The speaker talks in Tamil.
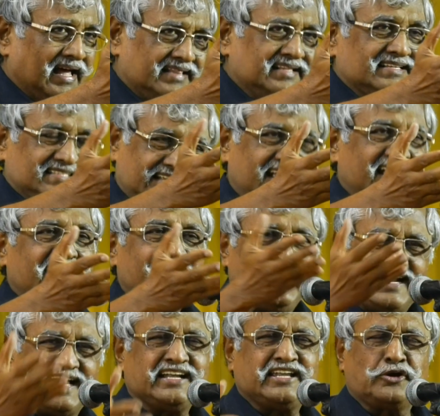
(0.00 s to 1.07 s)
அந்த
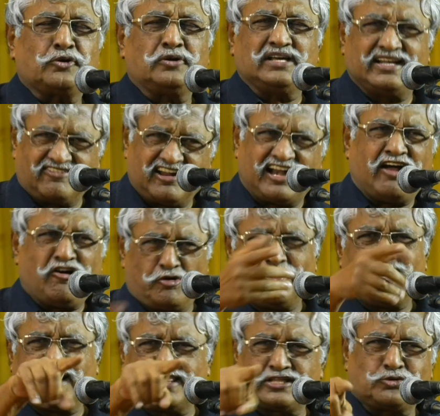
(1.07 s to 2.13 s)
சேலையை கொள்ளுகிறான்
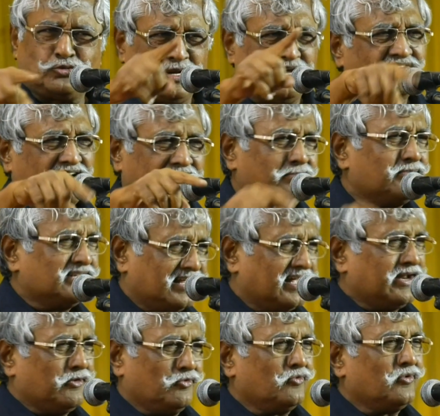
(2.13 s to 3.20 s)
அவமானத்துக்கு உரியவன்
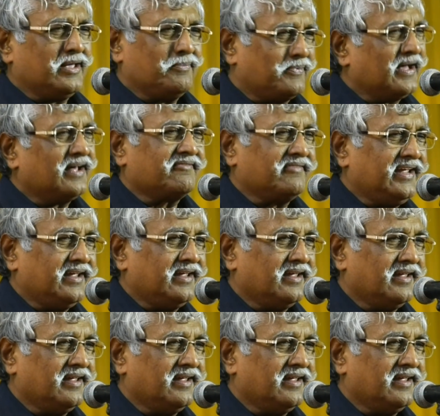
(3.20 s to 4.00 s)
என்பதுதானே உன்னுடைய பார்வை